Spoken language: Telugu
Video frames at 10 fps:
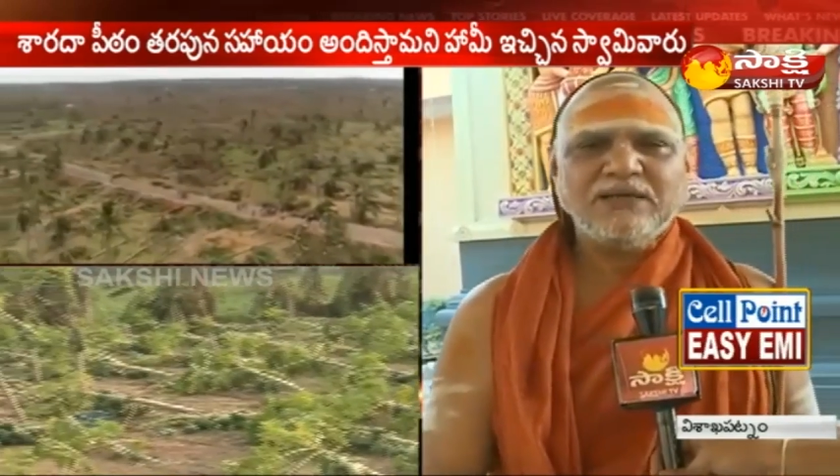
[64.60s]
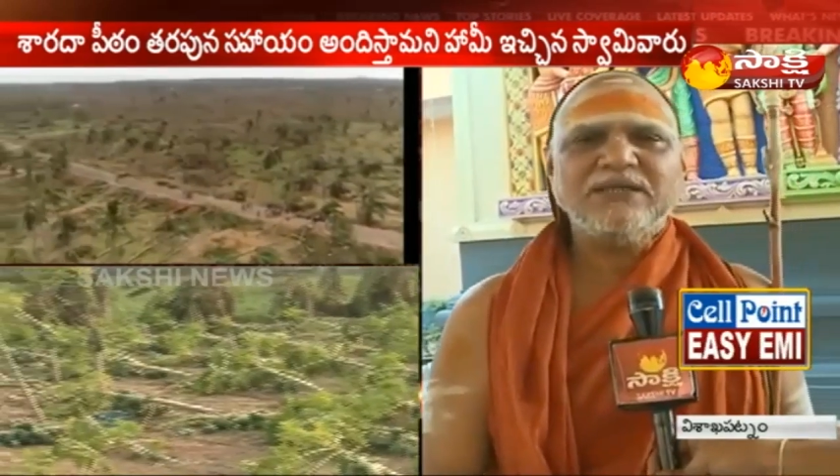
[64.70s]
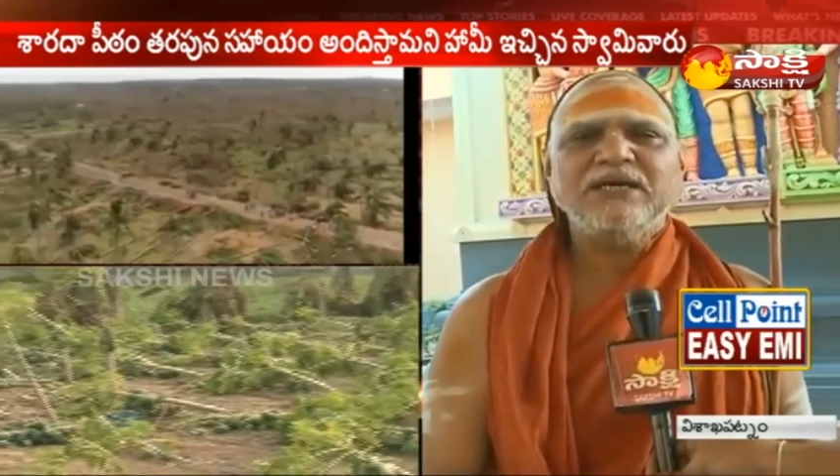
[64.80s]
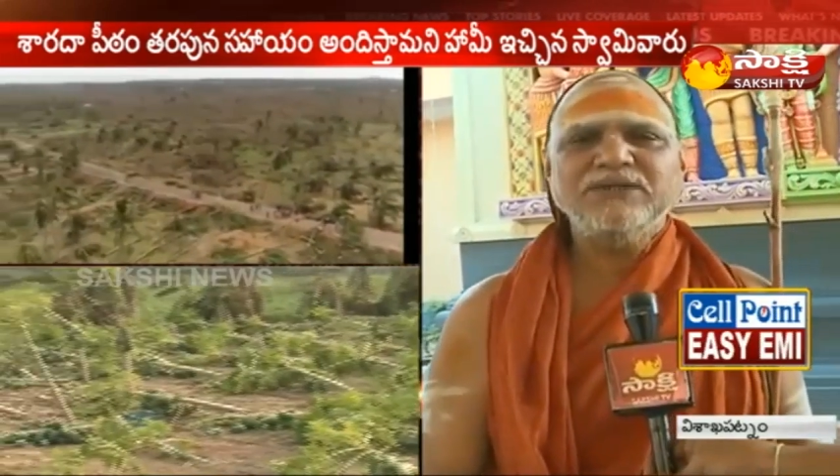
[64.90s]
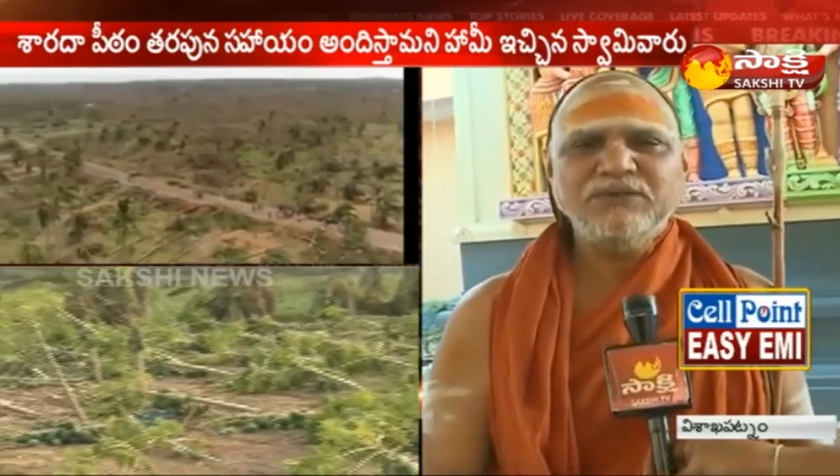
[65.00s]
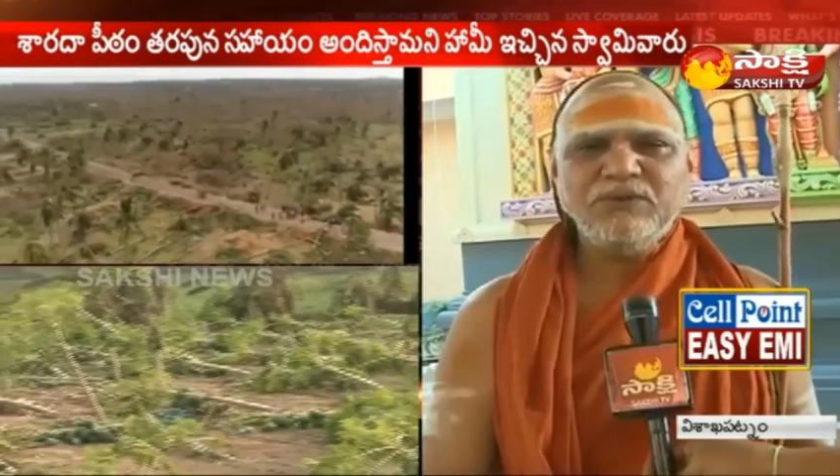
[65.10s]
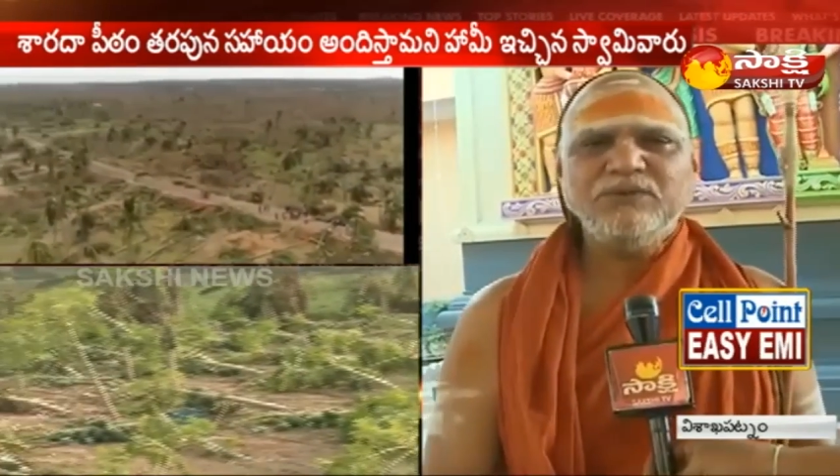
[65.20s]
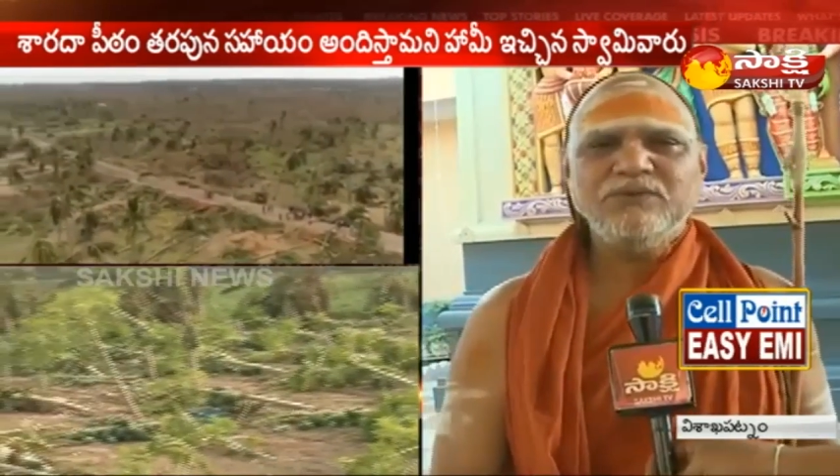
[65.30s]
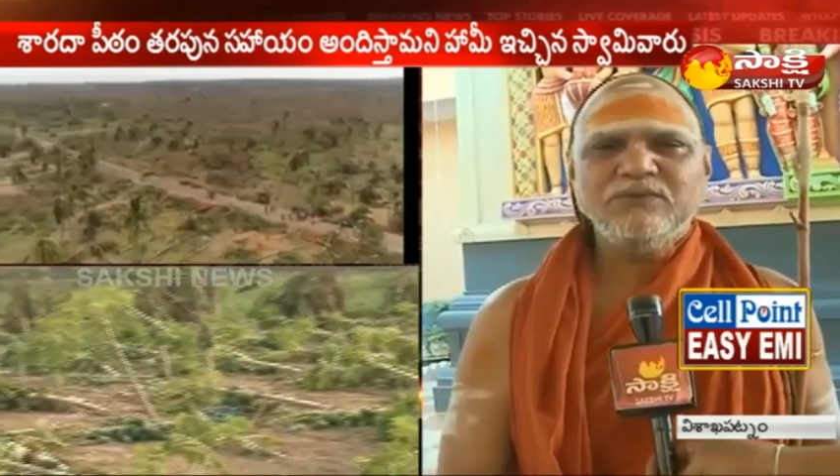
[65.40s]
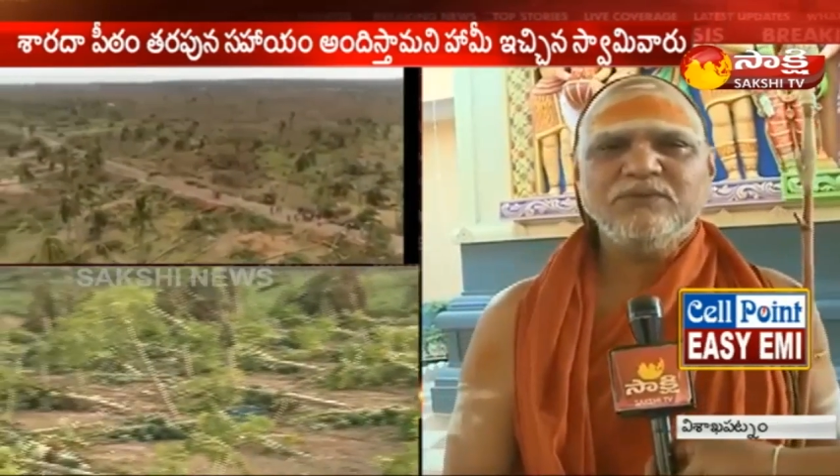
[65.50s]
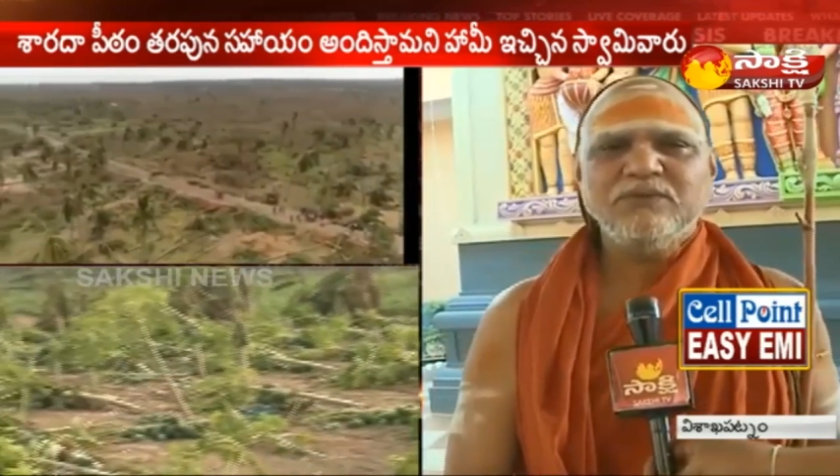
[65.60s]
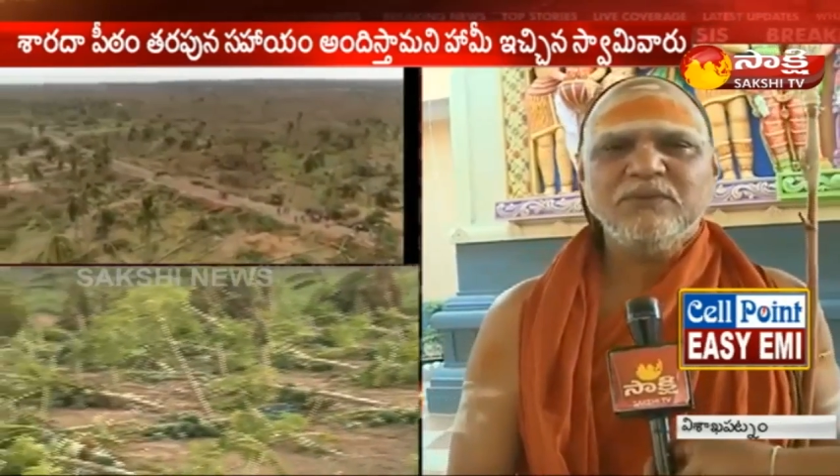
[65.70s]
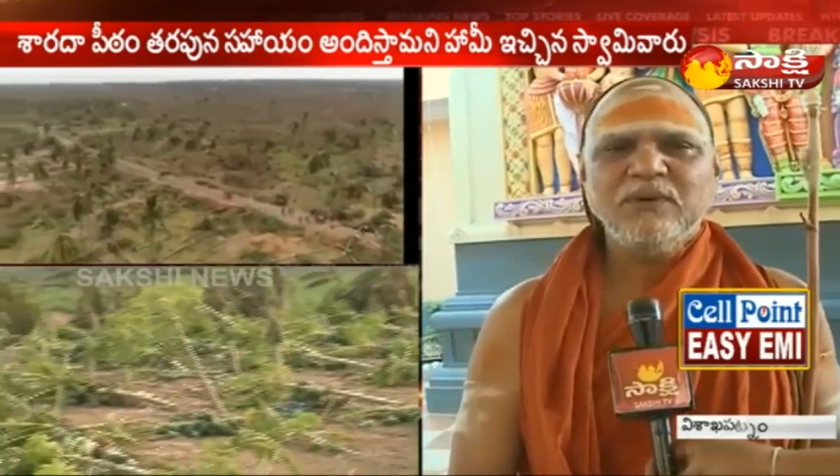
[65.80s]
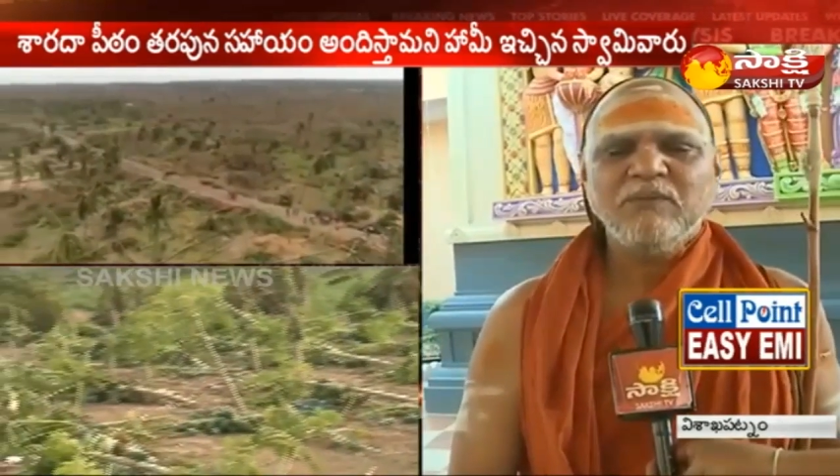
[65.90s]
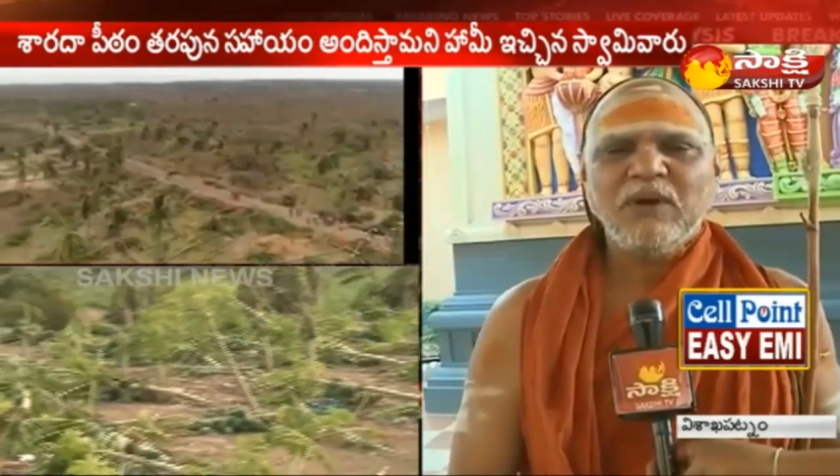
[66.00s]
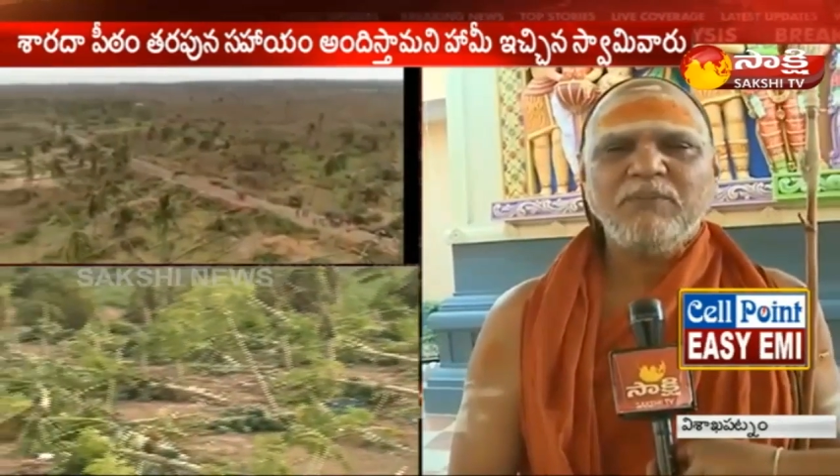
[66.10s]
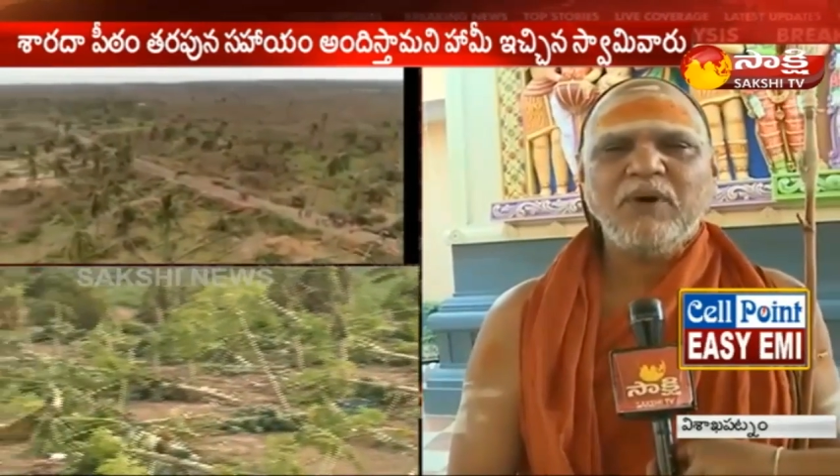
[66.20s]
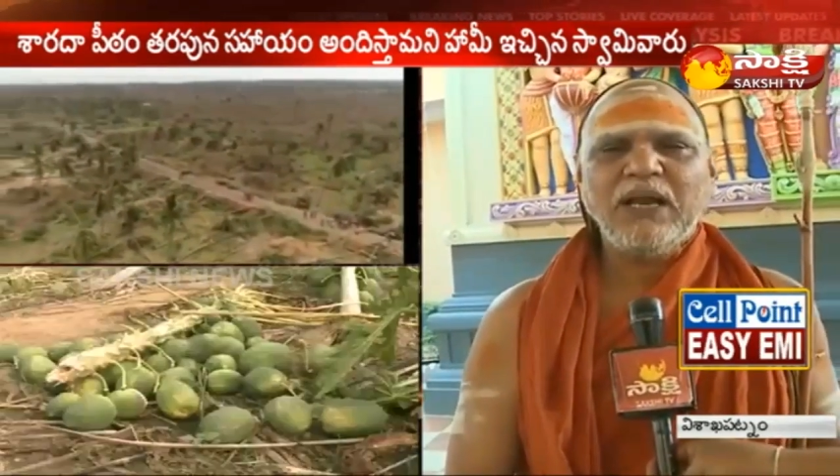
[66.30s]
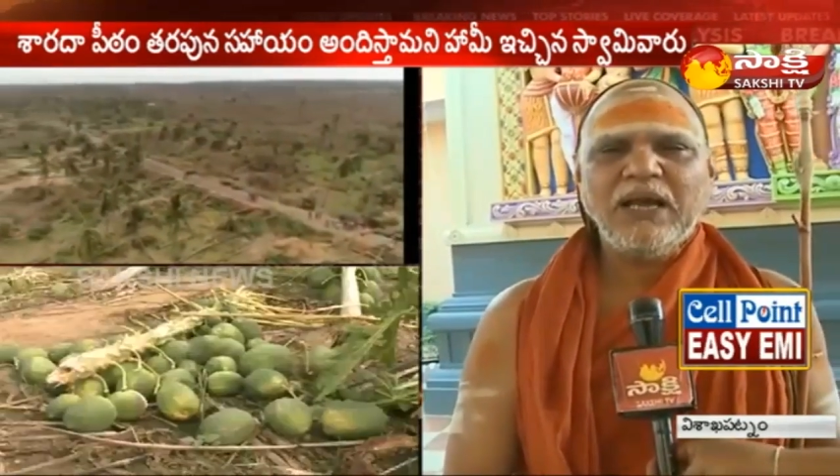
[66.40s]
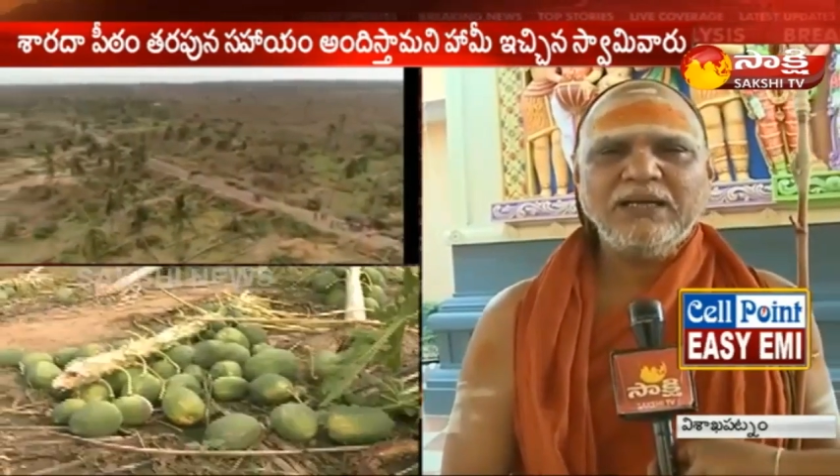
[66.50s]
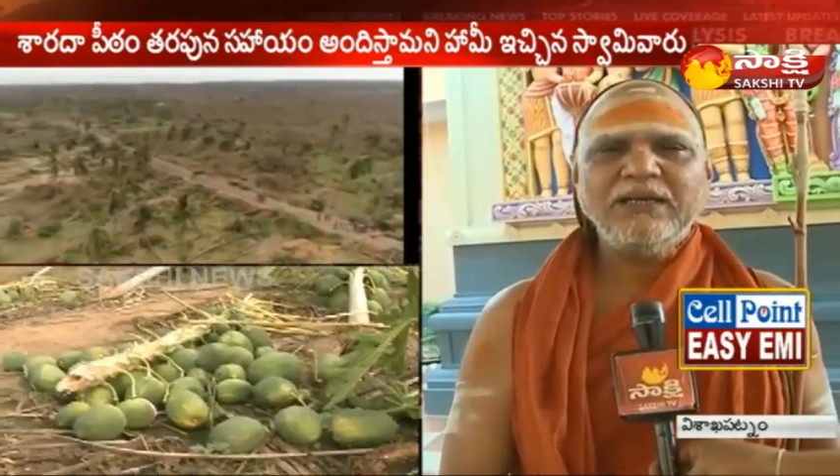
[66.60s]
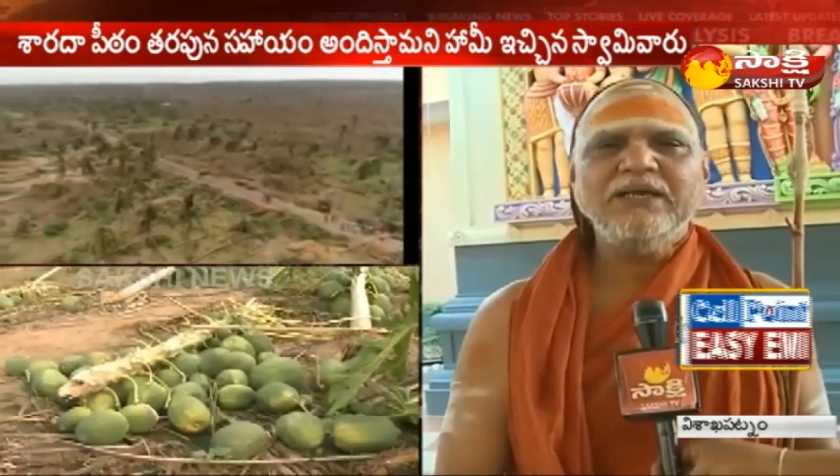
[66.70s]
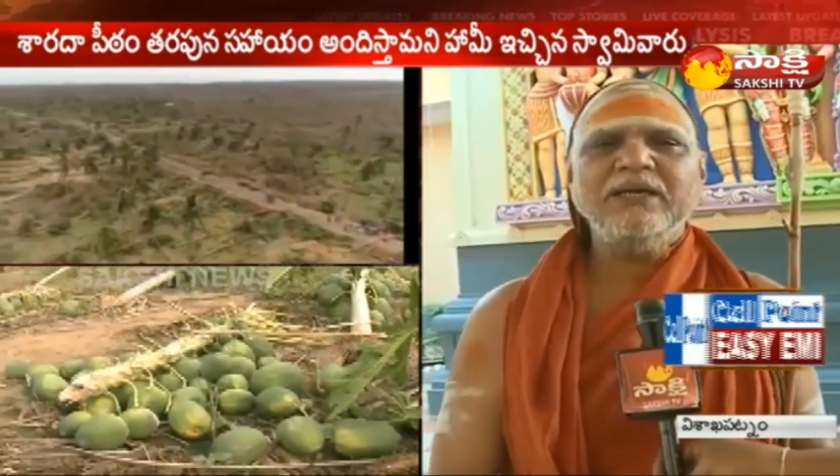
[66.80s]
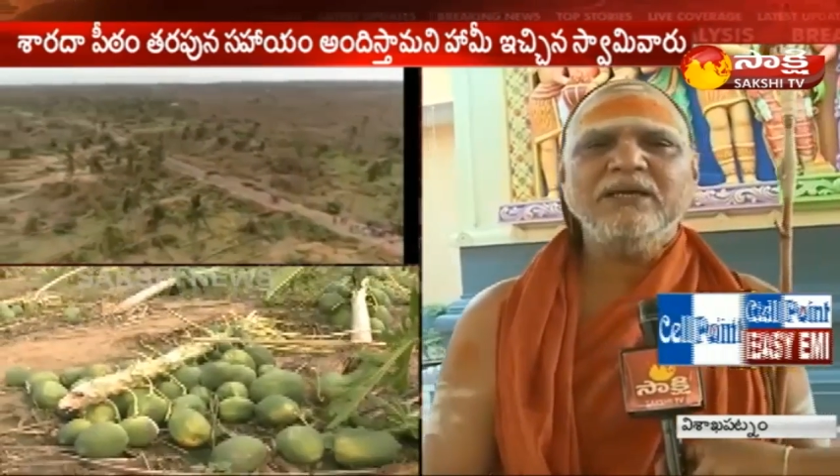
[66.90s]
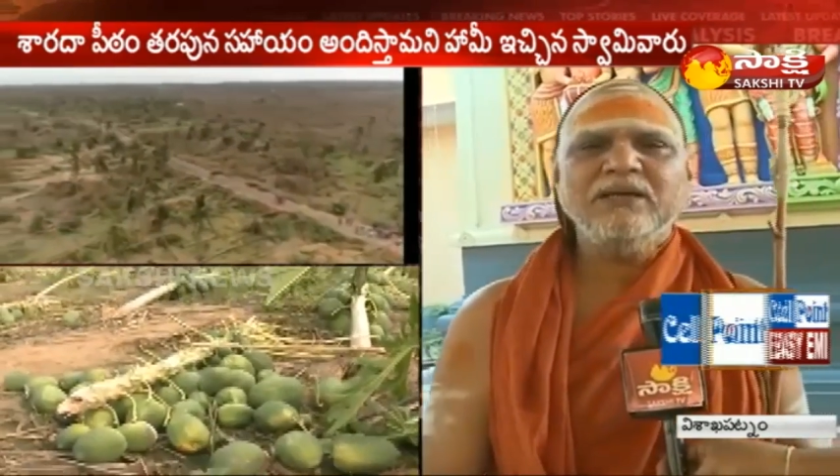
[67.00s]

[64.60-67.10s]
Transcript: ఆశాజీవులు పాపం అలాంటి